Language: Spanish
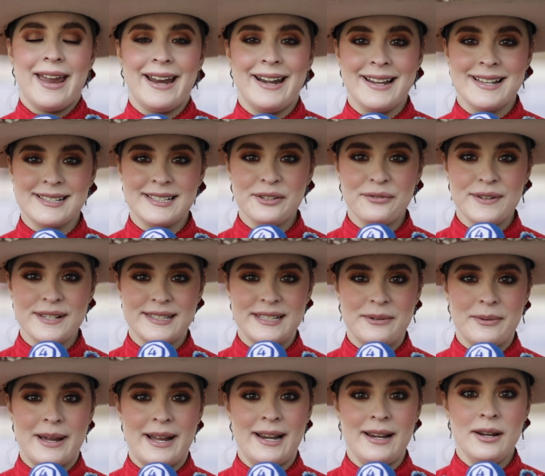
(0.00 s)
En este
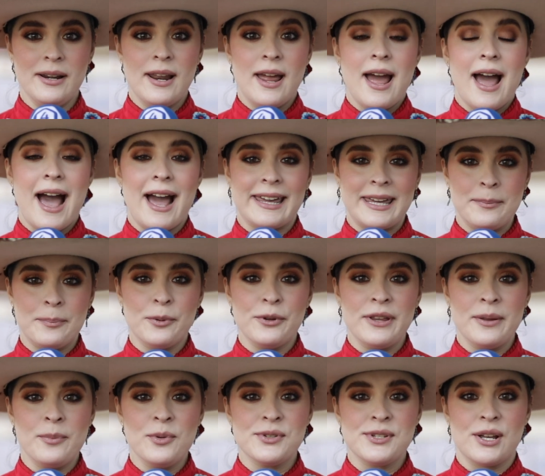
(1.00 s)
aquí
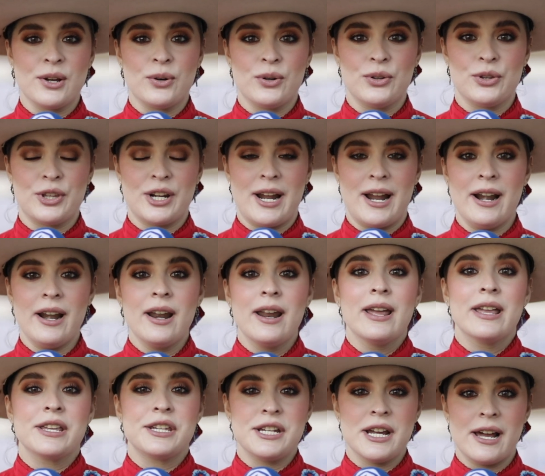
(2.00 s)
podemos encontrar
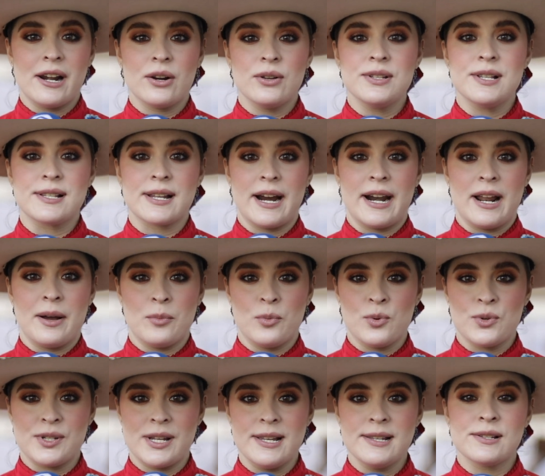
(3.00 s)
charros y
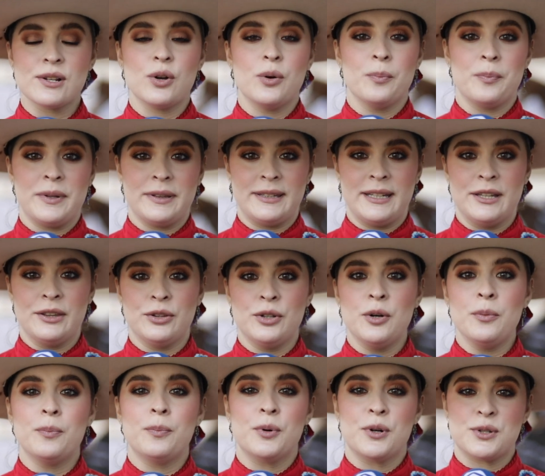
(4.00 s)
escaramuzas
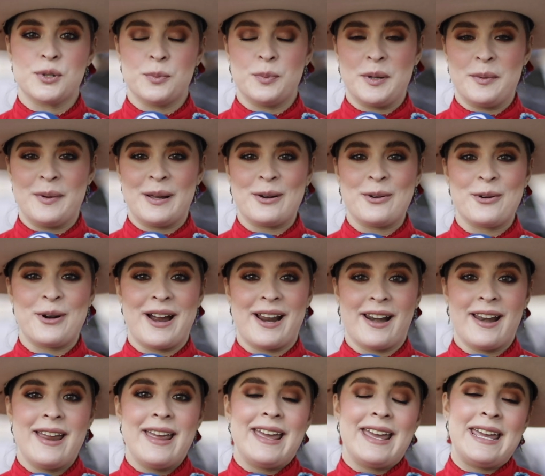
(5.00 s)
compitiendo por su primer lugar
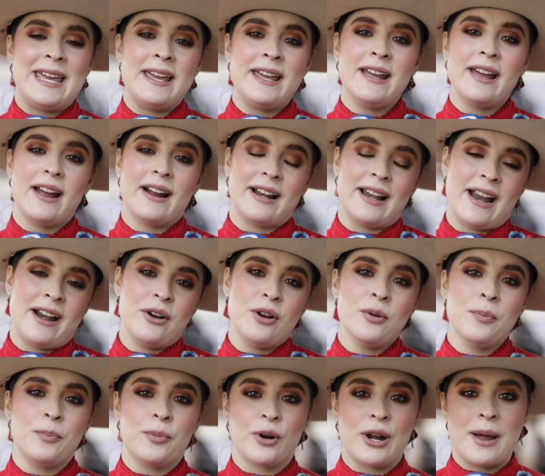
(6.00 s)
y,
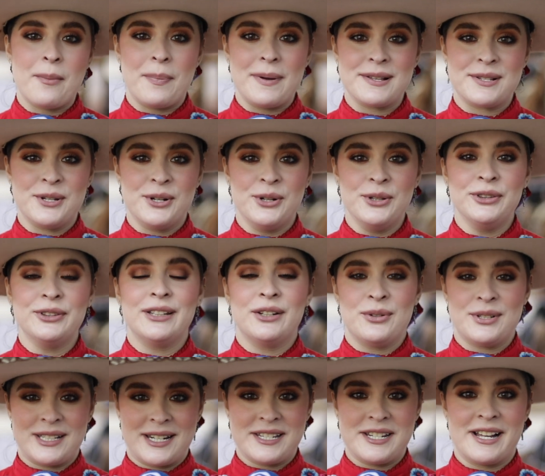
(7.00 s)
claro, por la pasión de
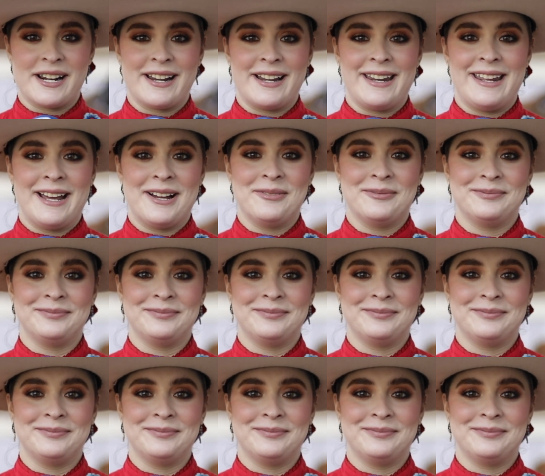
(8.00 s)
nuestra charrería.